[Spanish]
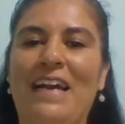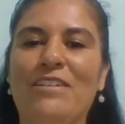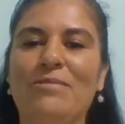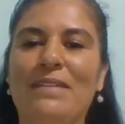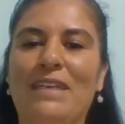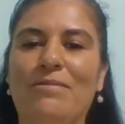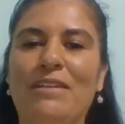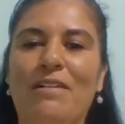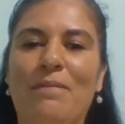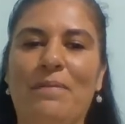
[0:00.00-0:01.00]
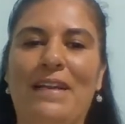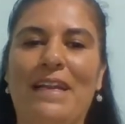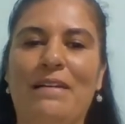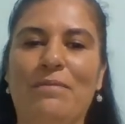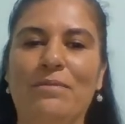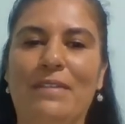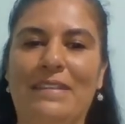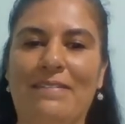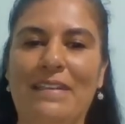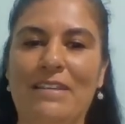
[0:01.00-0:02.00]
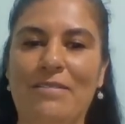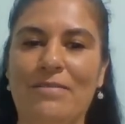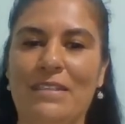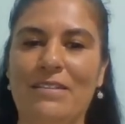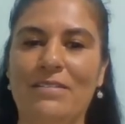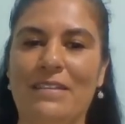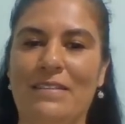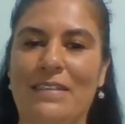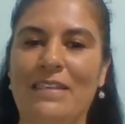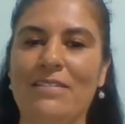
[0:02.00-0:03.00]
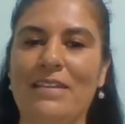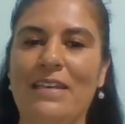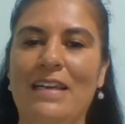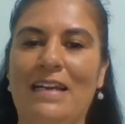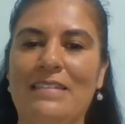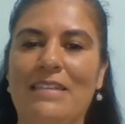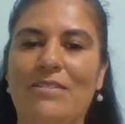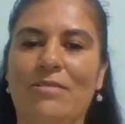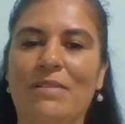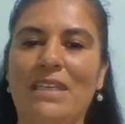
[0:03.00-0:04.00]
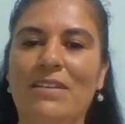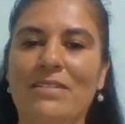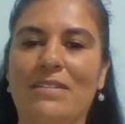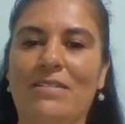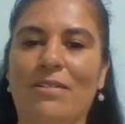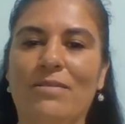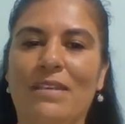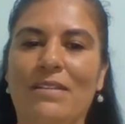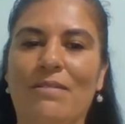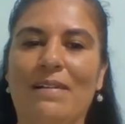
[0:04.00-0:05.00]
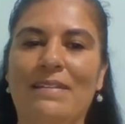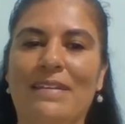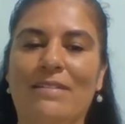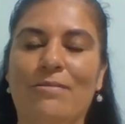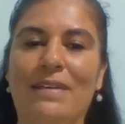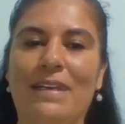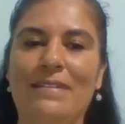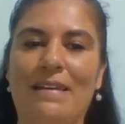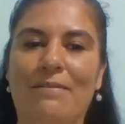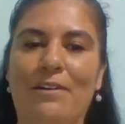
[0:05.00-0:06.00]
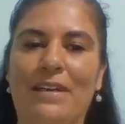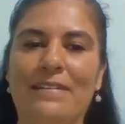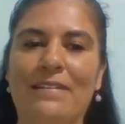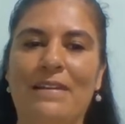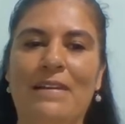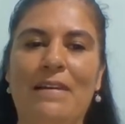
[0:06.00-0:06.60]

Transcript: Ayuda a tu hijo a explorar el mundo a través de sus cinco sentidos, haciendo ruidos, introduciendo nuevas texturas y sabores.